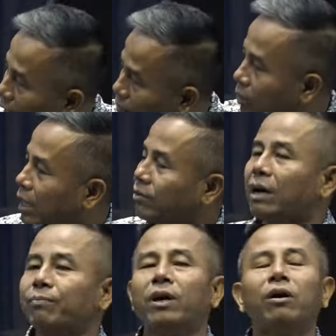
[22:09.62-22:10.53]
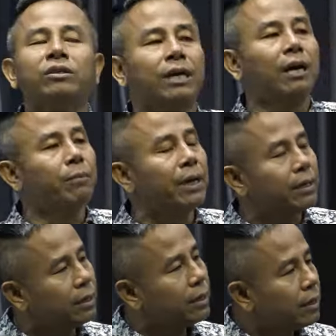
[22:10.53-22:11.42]
cha chúng ta sập tới ở cha
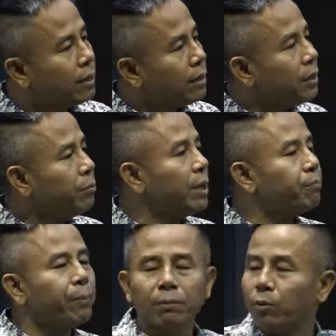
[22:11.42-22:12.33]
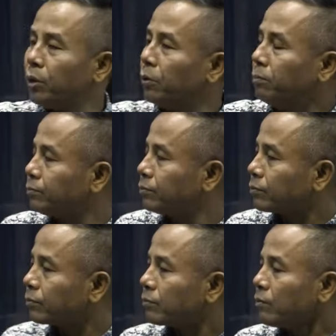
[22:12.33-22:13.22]
mền, miên pe môi nó,
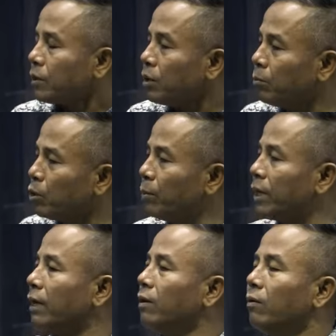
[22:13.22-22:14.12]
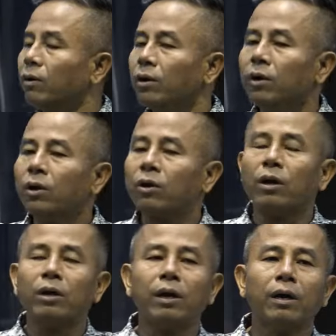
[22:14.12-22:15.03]
mà đủ mà nẹt nó,
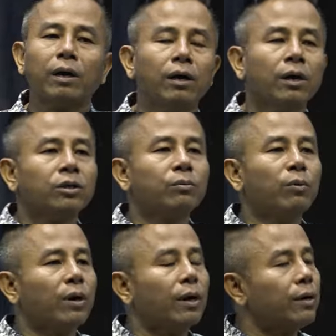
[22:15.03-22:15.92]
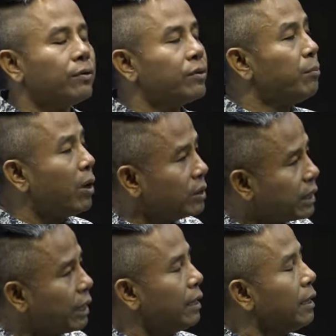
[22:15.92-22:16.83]
còn chúng mua Simon
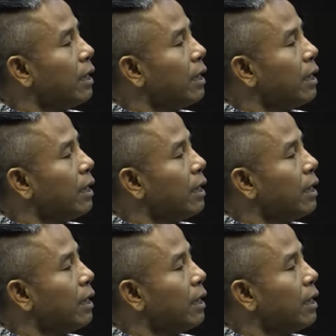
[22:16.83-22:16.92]
chẳng ấy,